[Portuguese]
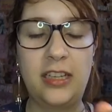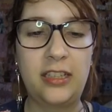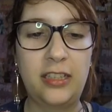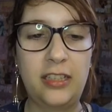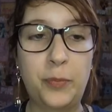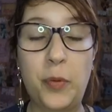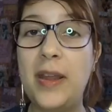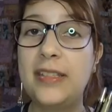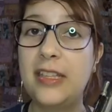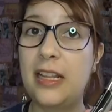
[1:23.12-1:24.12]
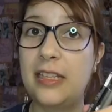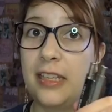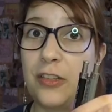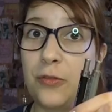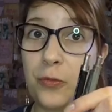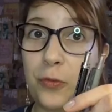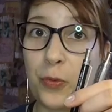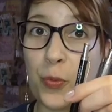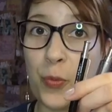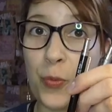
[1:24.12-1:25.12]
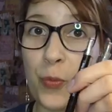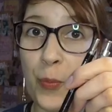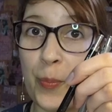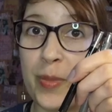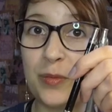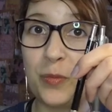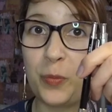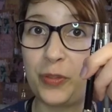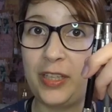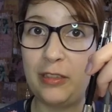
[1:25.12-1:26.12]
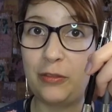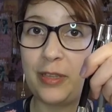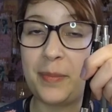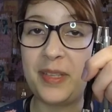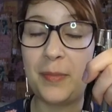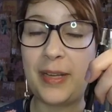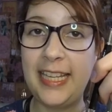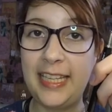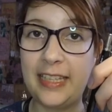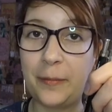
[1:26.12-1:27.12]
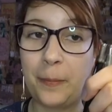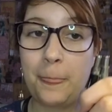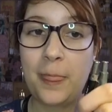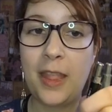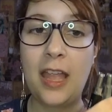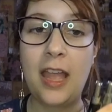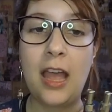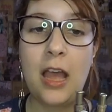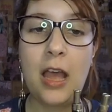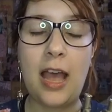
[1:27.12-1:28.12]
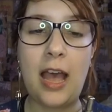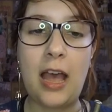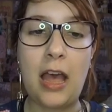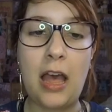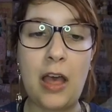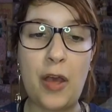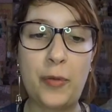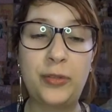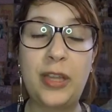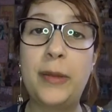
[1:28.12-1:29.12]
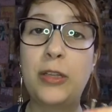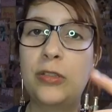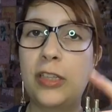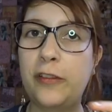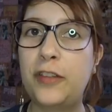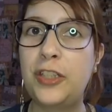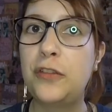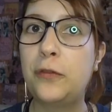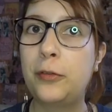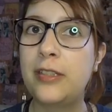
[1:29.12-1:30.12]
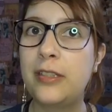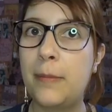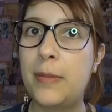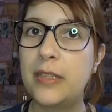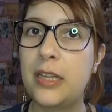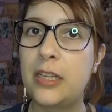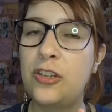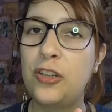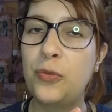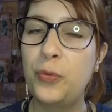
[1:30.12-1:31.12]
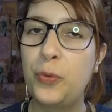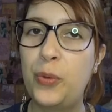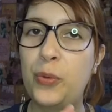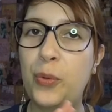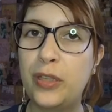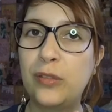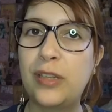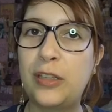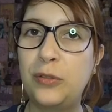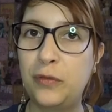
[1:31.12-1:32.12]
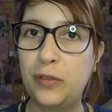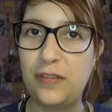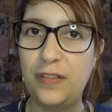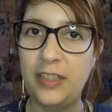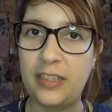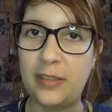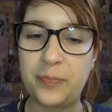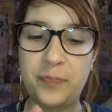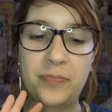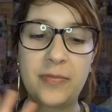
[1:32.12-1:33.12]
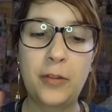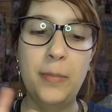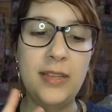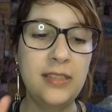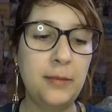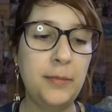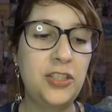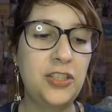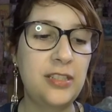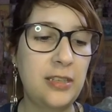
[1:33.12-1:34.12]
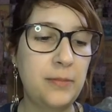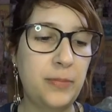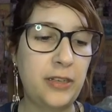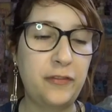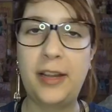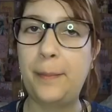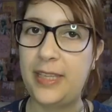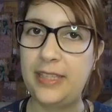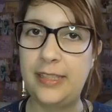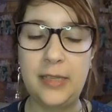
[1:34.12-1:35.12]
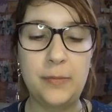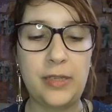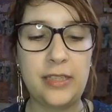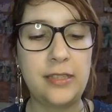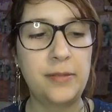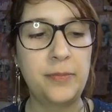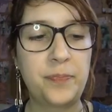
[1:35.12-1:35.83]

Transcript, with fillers: Uh, ah, por mais que elas sejam do mesmo modelo, da mesma linha, a, o tamanho do grafite influencia bastante no, no resultado que você vai ter. Então, basicamente assim, para ficar bem simples,